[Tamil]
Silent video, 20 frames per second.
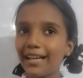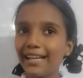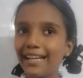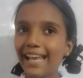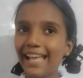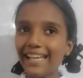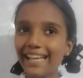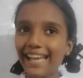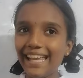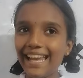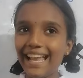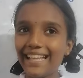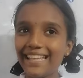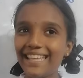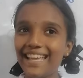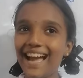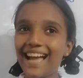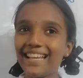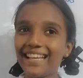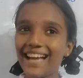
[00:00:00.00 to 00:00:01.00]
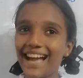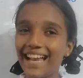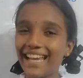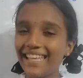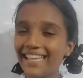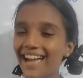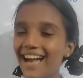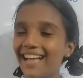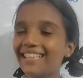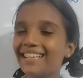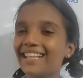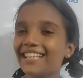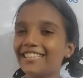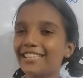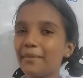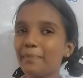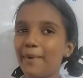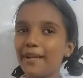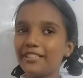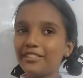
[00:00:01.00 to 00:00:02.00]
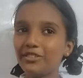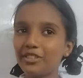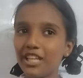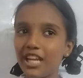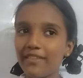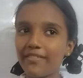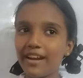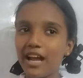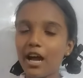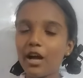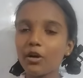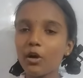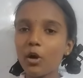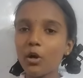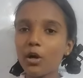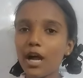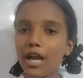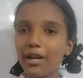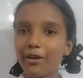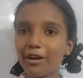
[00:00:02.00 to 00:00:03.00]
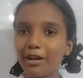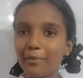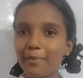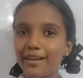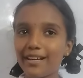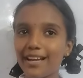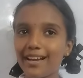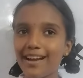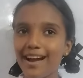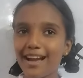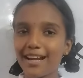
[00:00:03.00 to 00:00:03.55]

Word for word: இலங்கையில் அதிகார் அழியாத இடத்தை பெற்றுள்ளவராக கொம்பாறு கொடபண்ட